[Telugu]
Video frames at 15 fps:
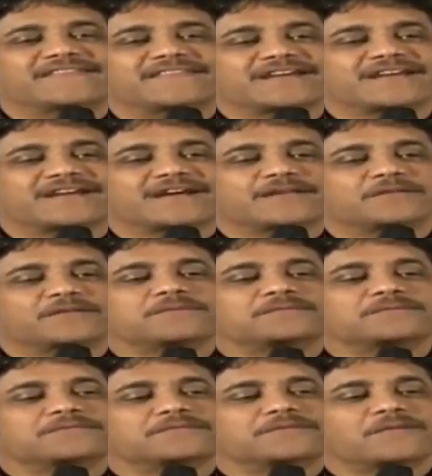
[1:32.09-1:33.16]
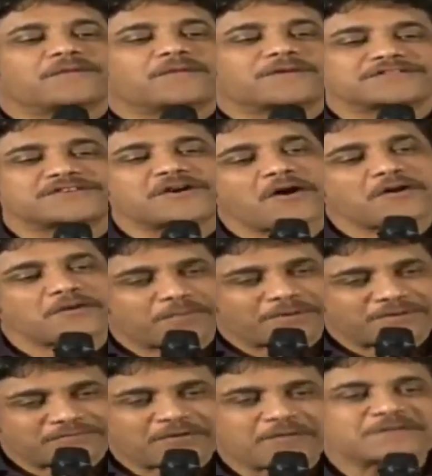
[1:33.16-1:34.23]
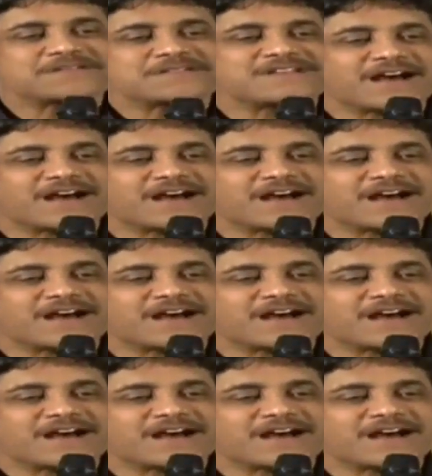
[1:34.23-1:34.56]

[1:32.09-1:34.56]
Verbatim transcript: అంతేకాదు ఒక సాంగ్ పర్ఫార్మెన్స్